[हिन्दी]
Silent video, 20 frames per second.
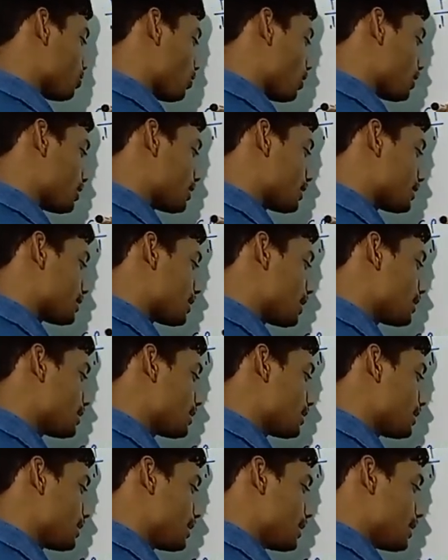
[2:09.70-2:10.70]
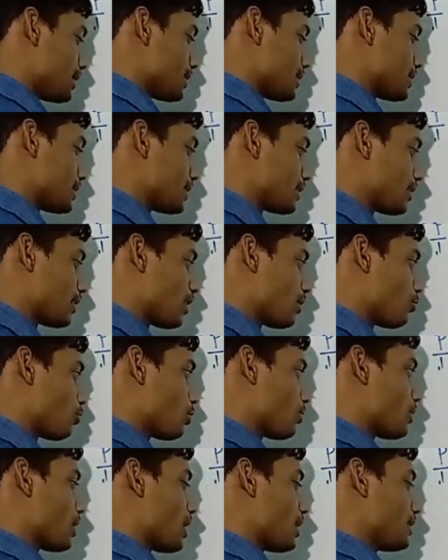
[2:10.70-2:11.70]
फॉस्फोरस के साथ सिंगल
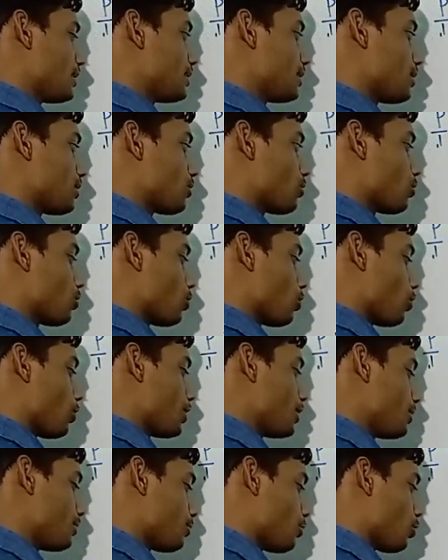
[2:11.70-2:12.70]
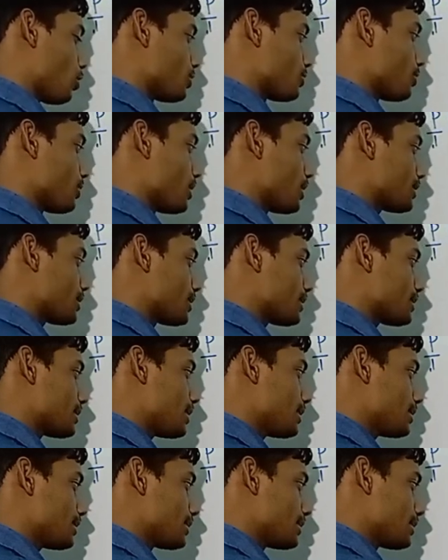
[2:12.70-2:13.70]
बोन बना लिया क्लोरीन फॉस्फोरस के
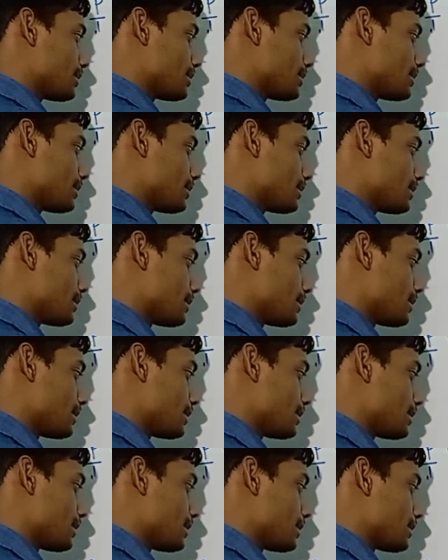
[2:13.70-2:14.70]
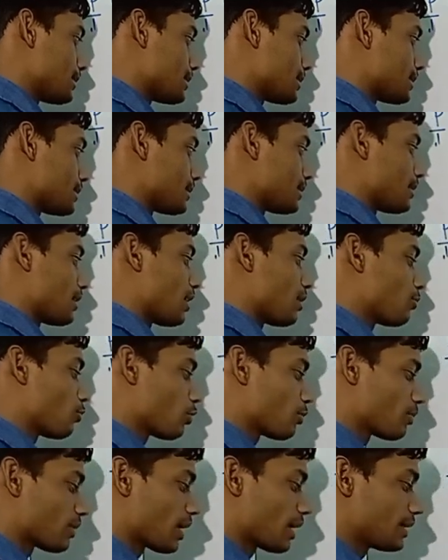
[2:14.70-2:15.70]
साथ सिंगल
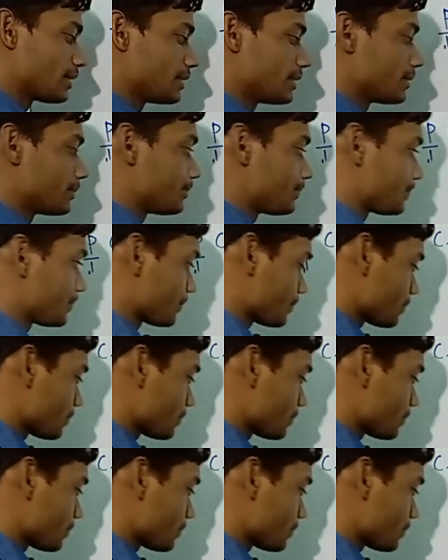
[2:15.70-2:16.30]
बोन बना लिया